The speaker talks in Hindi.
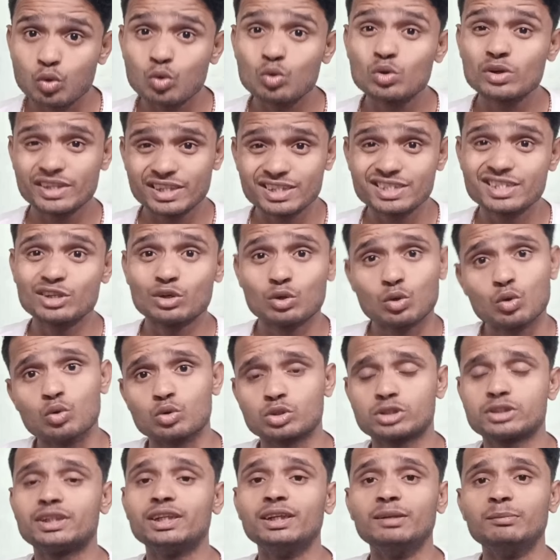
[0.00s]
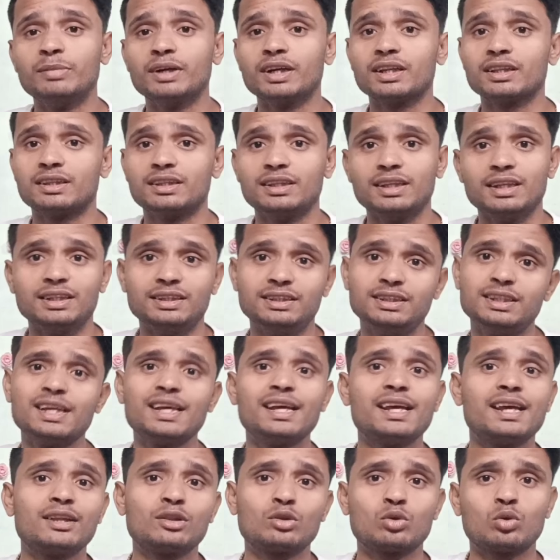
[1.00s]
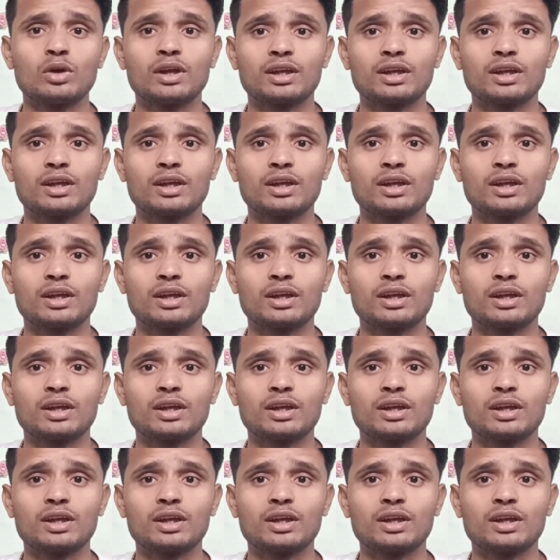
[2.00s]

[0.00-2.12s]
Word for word: थोड़ी सी कॉस्टली पड़ती है ये है